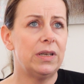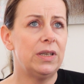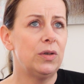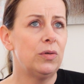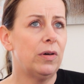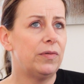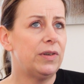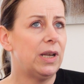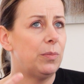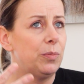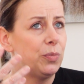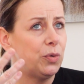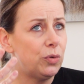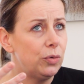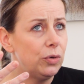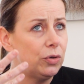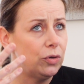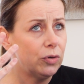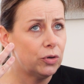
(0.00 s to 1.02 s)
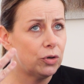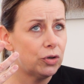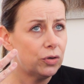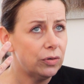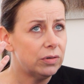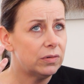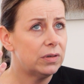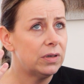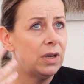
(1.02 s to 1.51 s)
ja nicht nur auf der
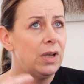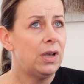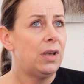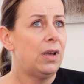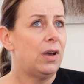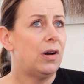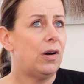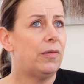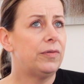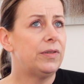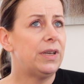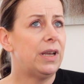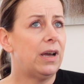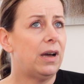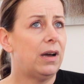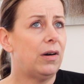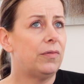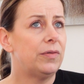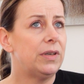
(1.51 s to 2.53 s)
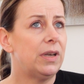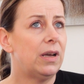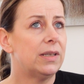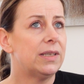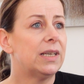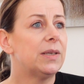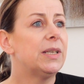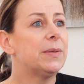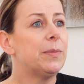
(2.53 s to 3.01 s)
psychischen, auf der, auf der
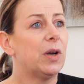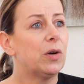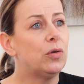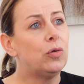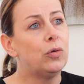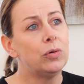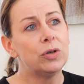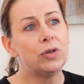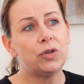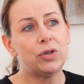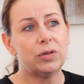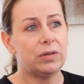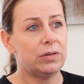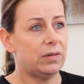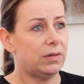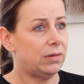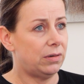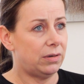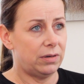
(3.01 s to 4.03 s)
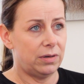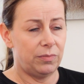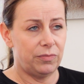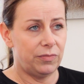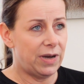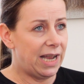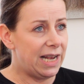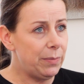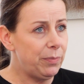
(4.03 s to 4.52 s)
sag ich jetzt mal, Coach-
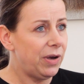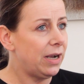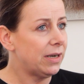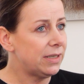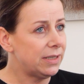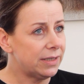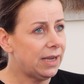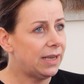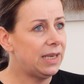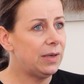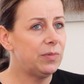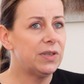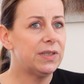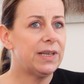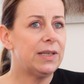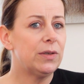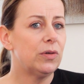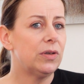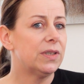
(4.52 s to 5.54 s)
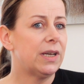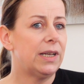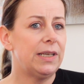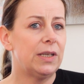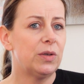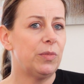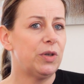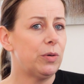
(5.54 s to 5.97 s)
ähm, Heilpraktiker-Ebene sein, sondern es kann ja zum